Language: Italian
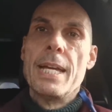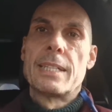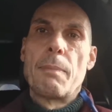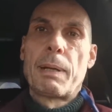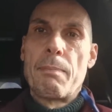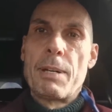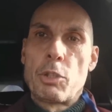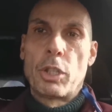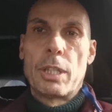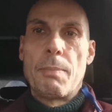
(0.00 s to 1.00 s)
sempre
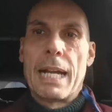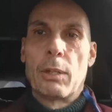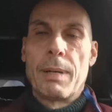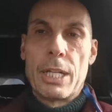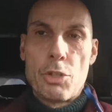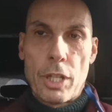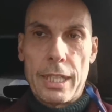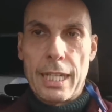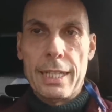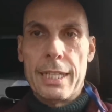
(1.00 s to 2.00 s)
ammesso che Dybala domani giochi
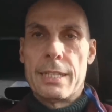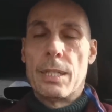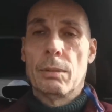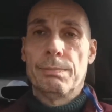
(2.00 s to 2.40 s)
dall'inizio